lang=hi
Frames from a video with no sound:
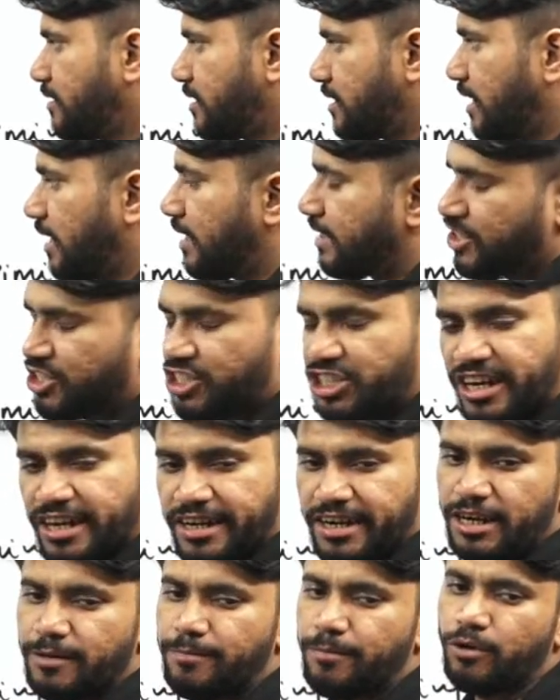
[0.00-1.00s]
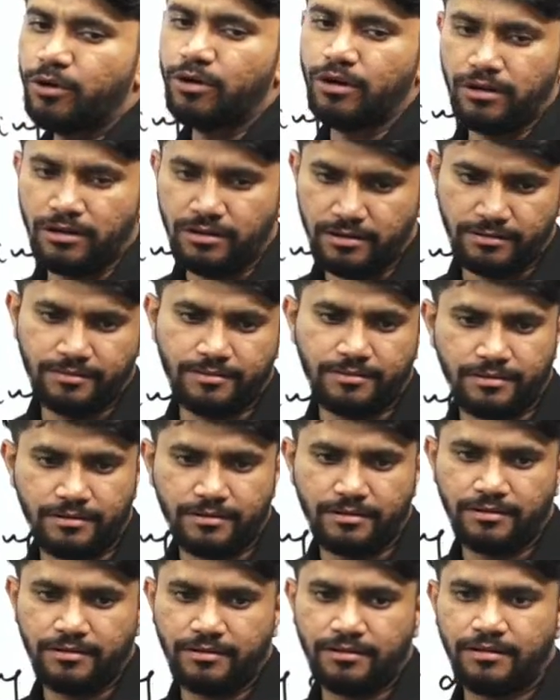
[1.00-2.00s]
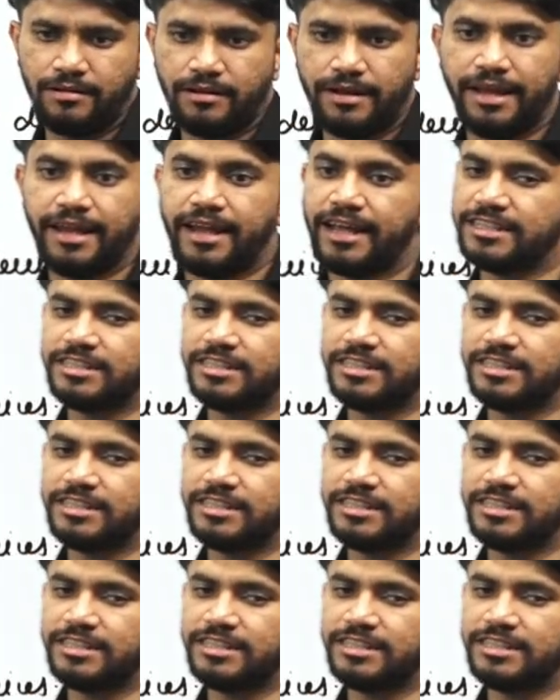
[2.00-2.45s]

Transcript: जी हाँ शेडेड पोल एक